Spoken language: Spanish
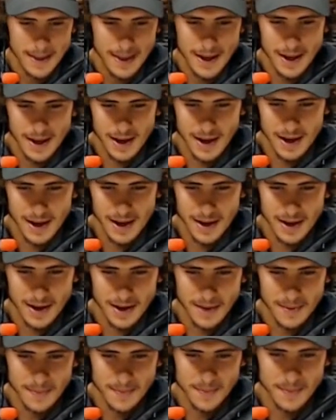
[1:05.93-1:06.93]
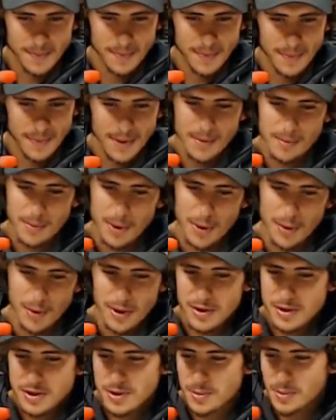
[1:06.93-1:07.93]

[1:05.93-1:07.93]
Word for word: Eh, pero bueno,